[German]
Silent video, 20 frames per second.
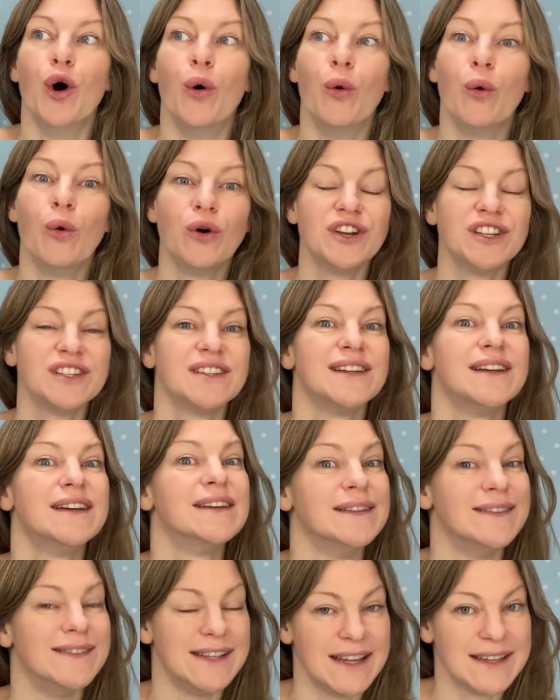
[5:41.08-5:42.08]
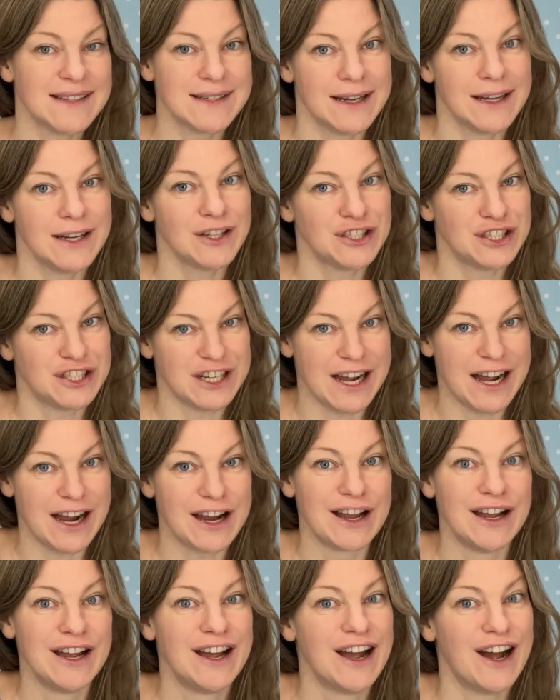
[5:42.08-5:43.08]
und sehr, sehr
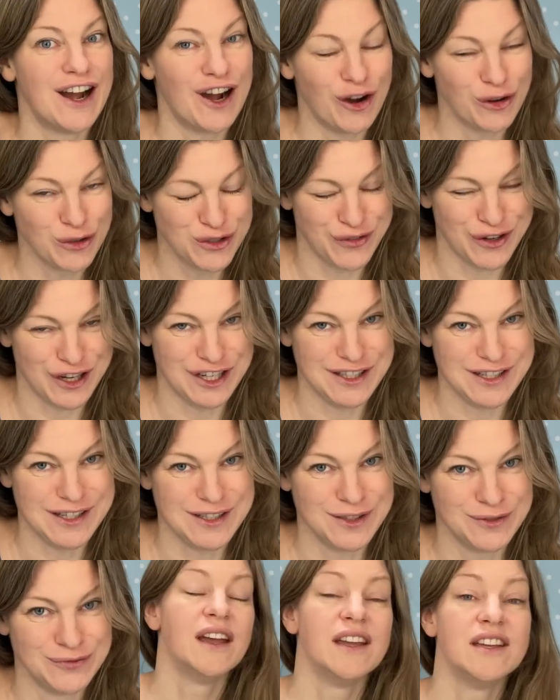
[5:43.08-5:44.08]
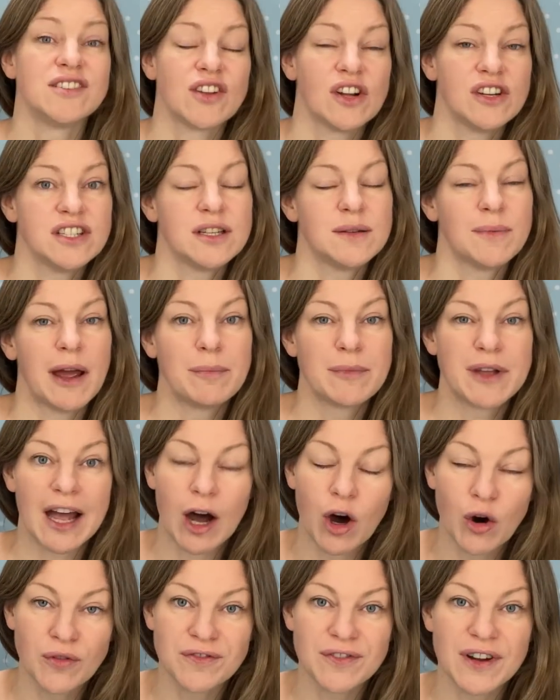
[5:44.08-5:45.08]
stark ausfranst. Ihr solltet beim
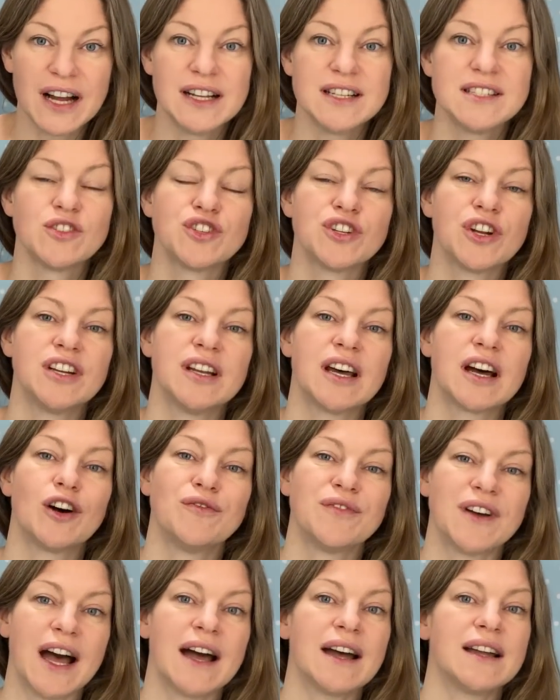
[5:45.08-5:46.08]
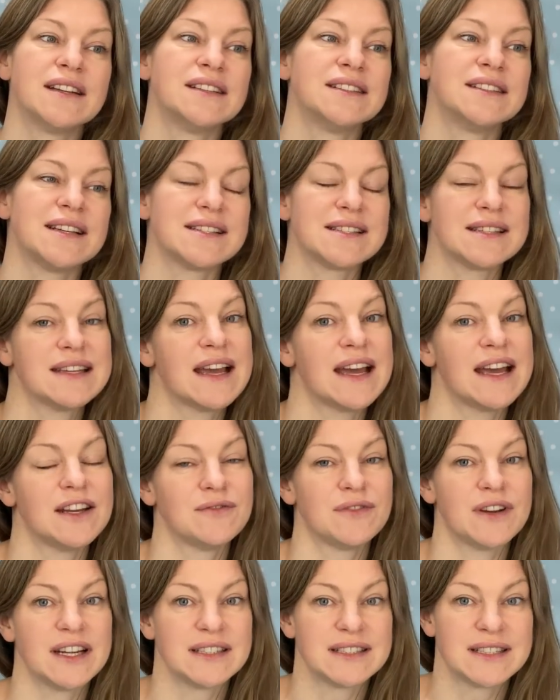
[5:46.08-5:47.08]
Kauf also schon darauf achten, dass ihr
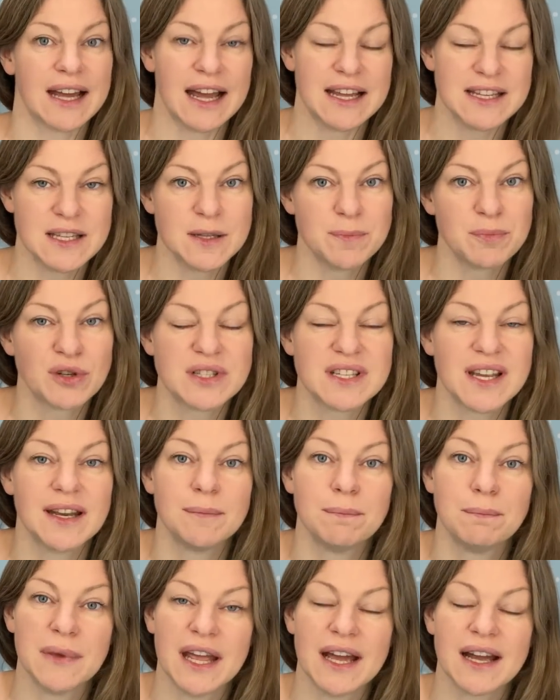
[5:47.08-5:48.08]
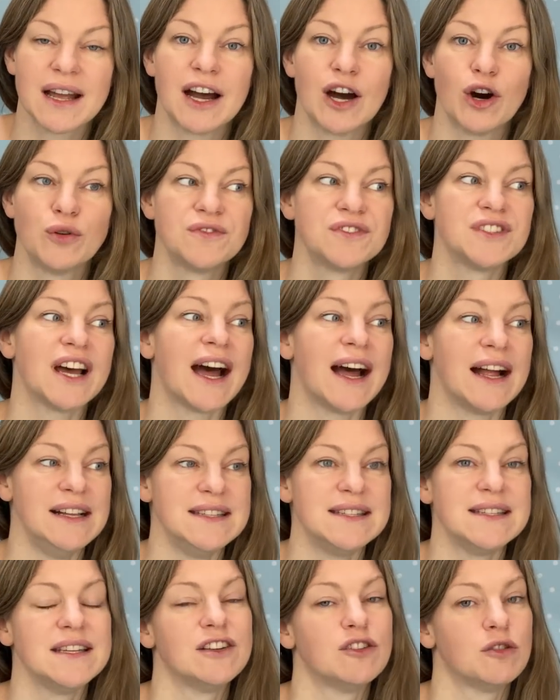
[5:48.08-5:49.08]
etwa 30% Prozent mehr kauft,
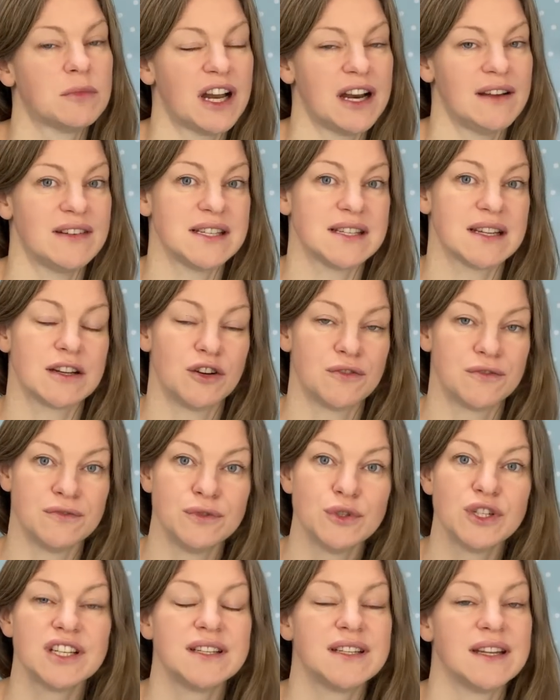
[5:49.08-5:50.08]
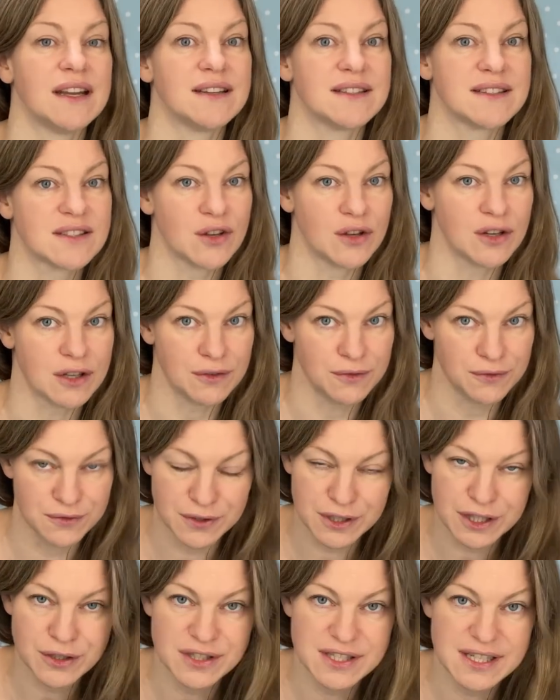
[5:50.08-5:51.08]
als ihr normalerweise kaufen würdet, denn das Zeug
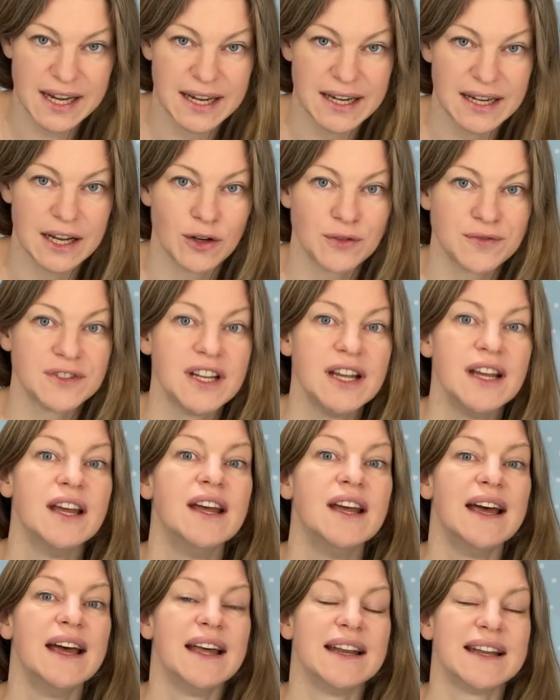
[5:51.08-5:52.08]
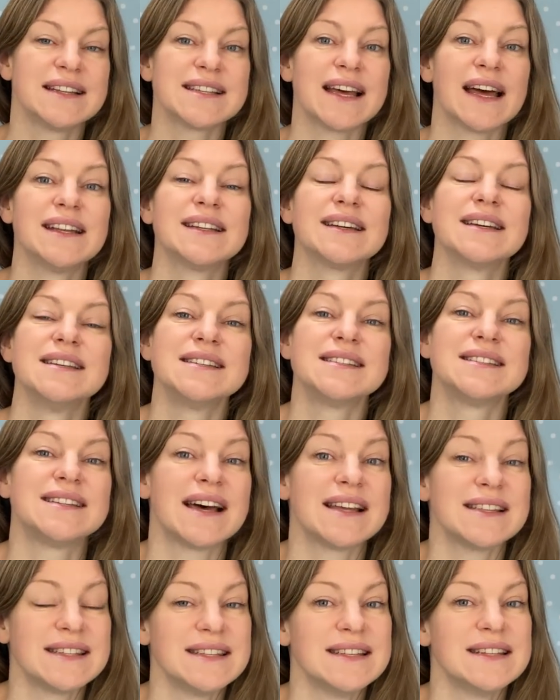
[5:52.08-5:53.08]
wird euch einlaufen. Das andere ist,
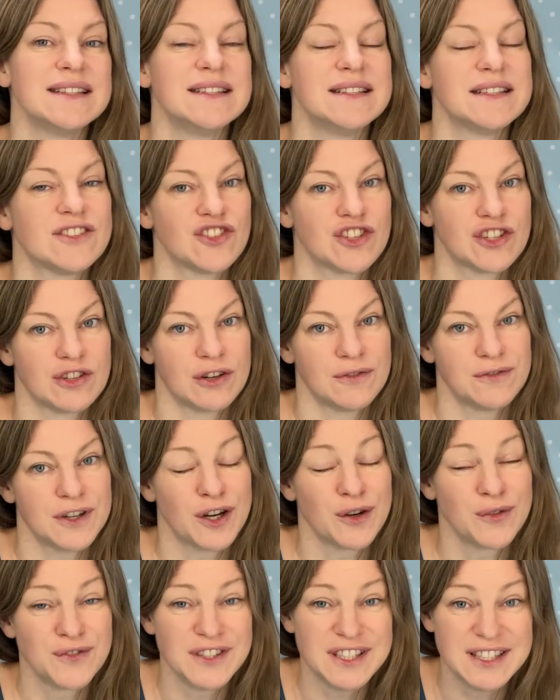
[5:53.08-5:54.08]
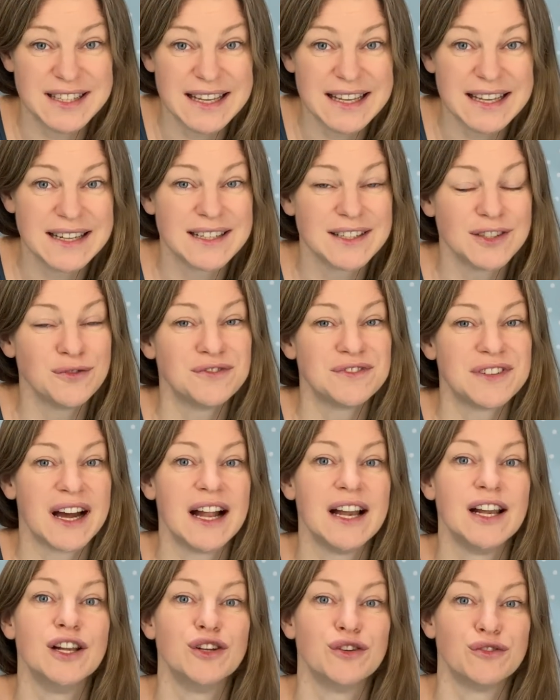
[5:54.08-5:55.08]
dass ihr diesen Stoff auf jeden
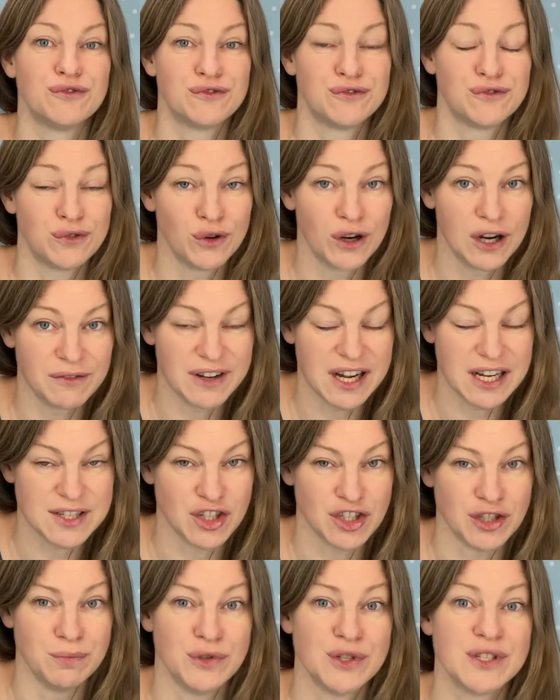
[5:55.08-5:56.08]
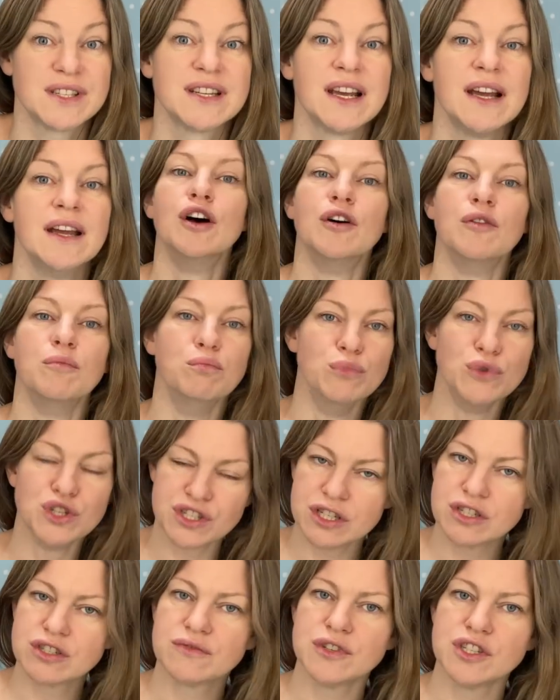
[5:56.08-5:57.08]
Fall vorwaschen müsst.
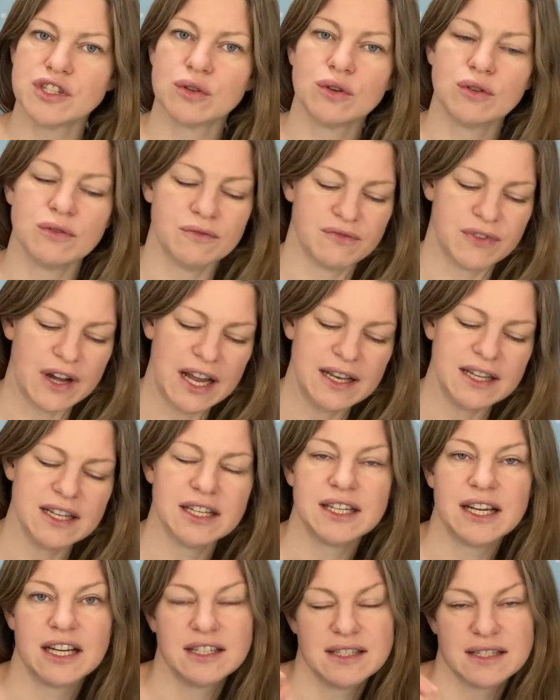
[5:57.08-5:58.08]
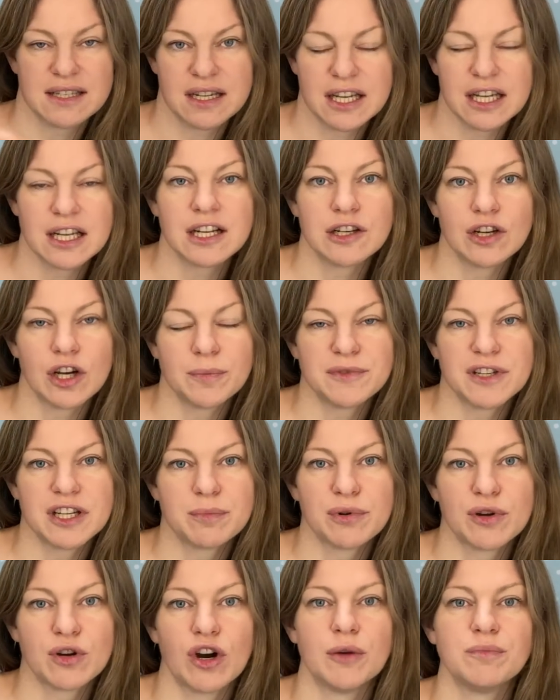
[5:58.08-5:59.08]
Müsst ihr sowieso, weil ihr dann diese Krinkeloptik
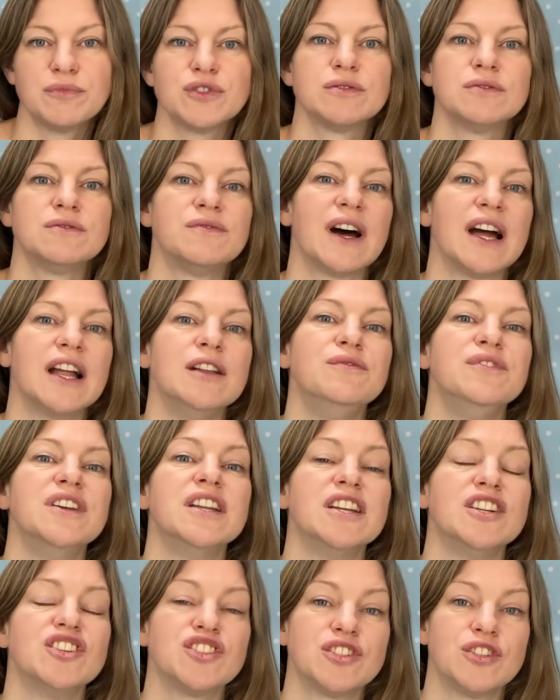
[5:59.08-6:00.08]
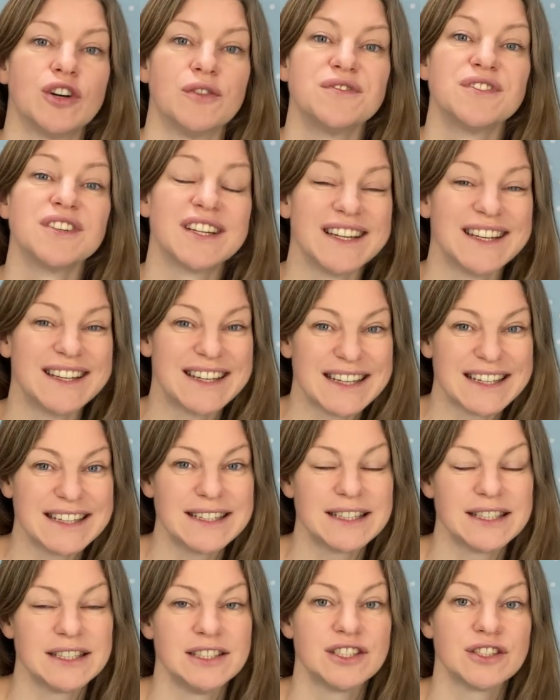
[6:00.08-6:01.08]
bekommt und weil wir den Stoff
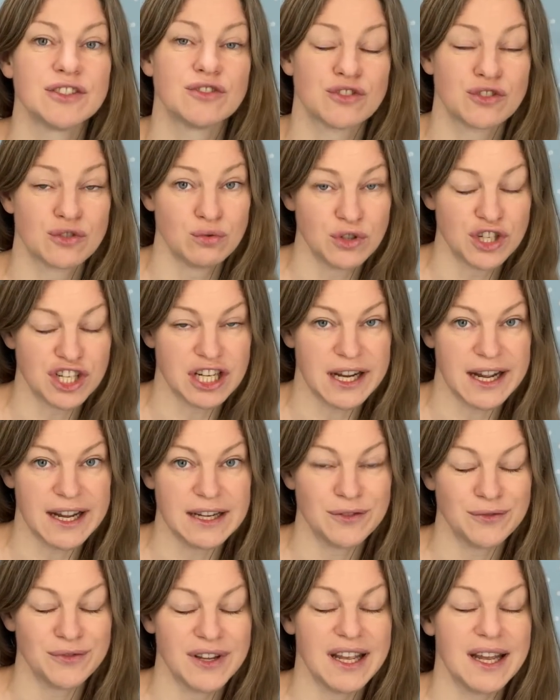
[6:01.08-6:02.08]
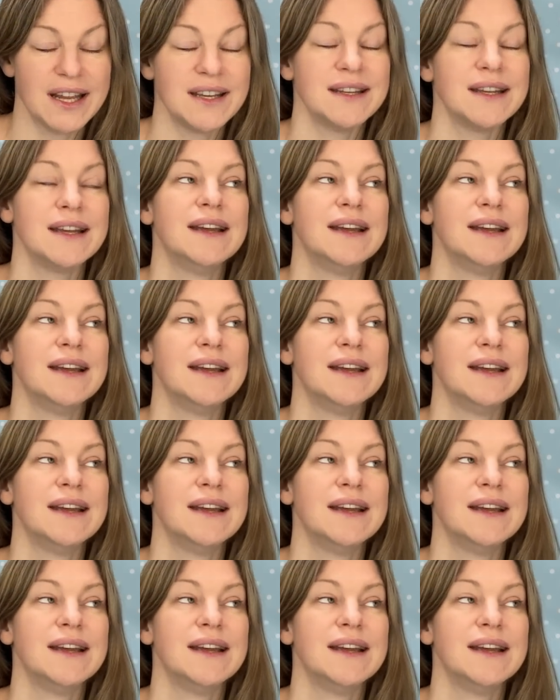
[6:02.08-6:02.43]
gekrinkelt zuschneiden werden.